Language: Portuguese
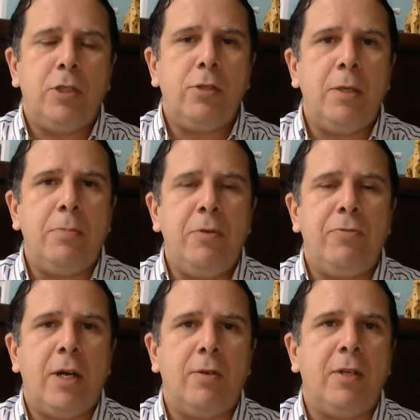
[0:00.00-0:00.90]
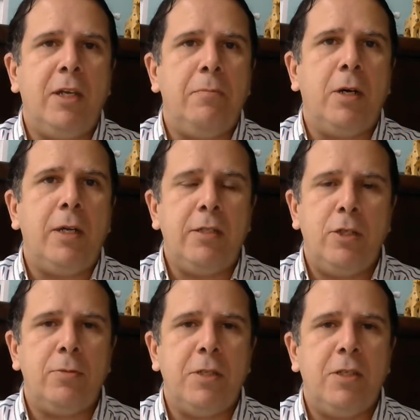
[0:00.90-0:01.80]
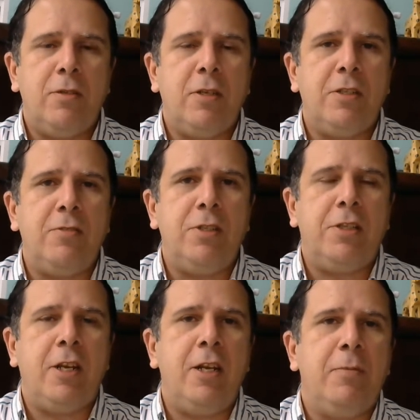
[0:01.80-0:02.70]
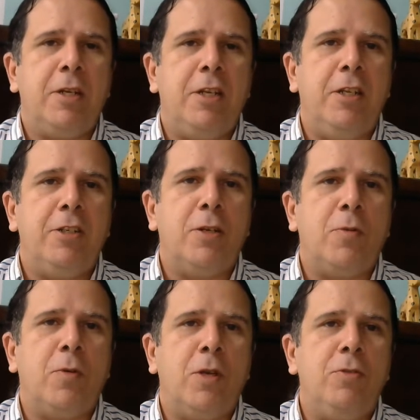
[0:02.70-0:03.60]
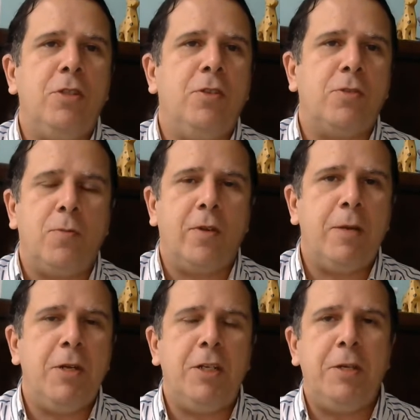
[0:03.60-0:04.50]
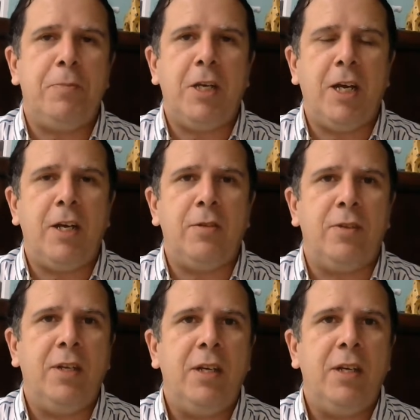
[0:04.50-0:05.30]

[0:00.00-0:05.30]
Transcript: eu sempre falo que, embora seja uma situação extrema que deixa qualquer um de nós com o cabelo arrepiado,